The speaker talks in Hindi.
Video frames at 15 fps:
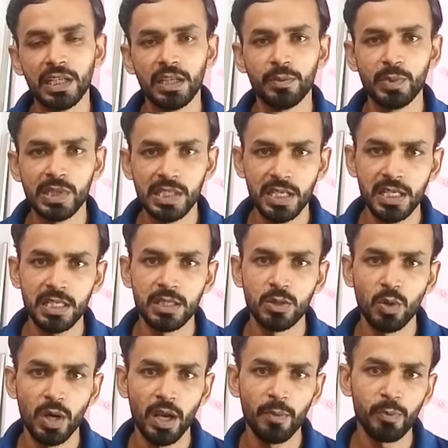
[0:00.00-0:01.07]
ये बिजनेस
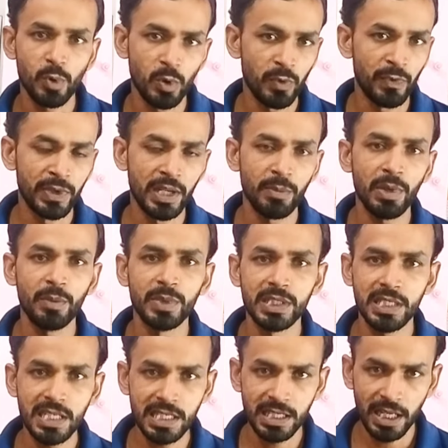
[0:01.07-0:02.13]
जो है प्रॉफिटेबल
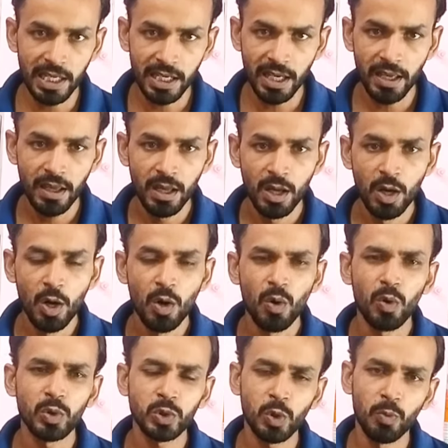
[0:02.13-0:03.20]
बिजनेस नहीं है
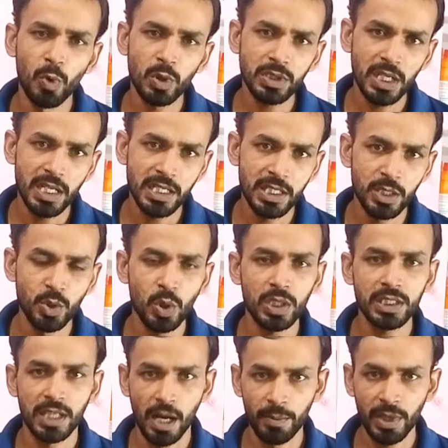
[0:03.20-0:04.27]
उसको बहुत सारी चीज़ों का
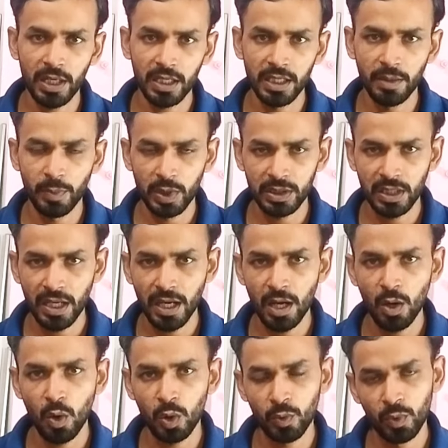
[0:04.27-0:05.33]
सामना करना पड़ता
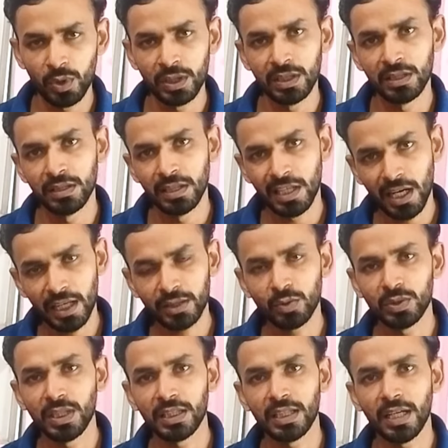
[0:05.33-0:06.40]
है और वो निराश
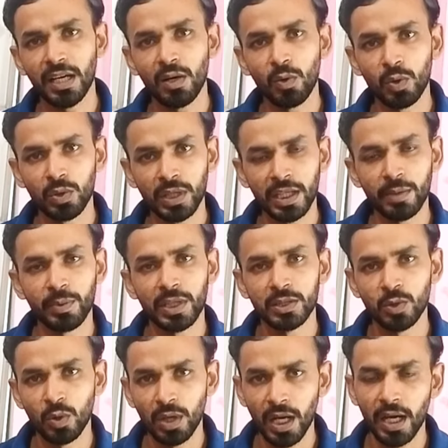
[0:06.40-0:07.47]
हो जाता है और गरीब का
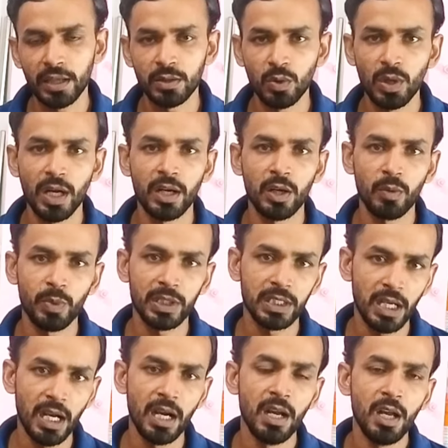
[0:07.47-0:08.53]
जो लाख दो लाख रुपया
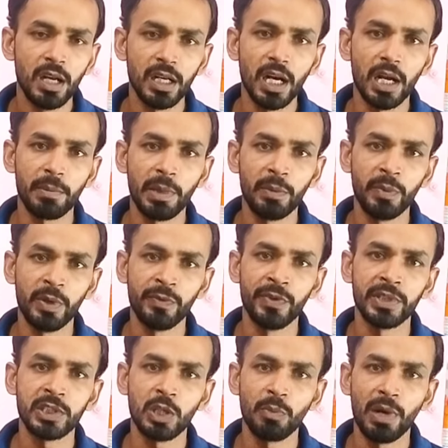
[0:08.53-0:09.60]
था गारमेंट
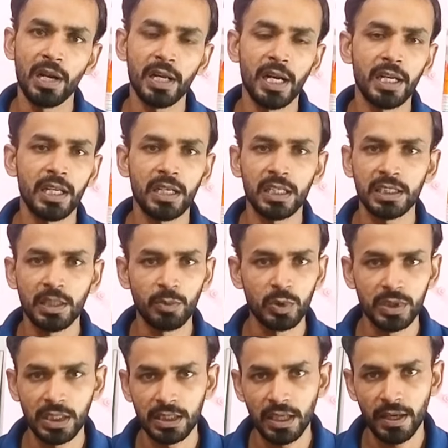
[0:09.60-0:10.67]
मैन्युफैक्चरिंग में लगा के ख़त्म हो
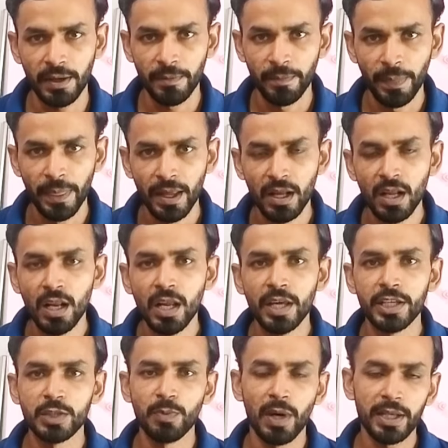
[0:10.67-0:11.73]
जाता है
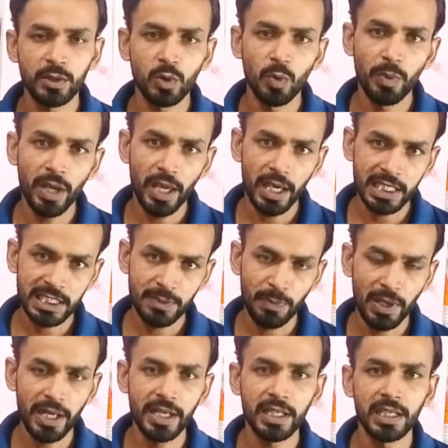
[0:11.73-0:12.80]
इस बात को मैं
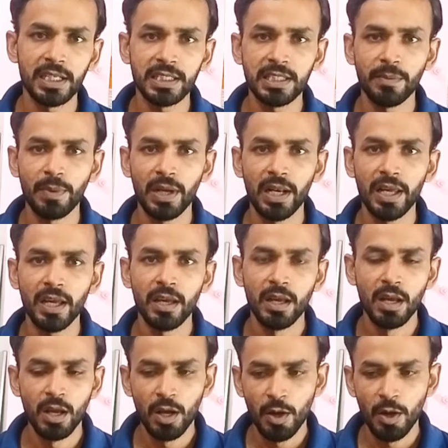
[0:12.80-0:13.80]
एक्सप्लेन करने से पहले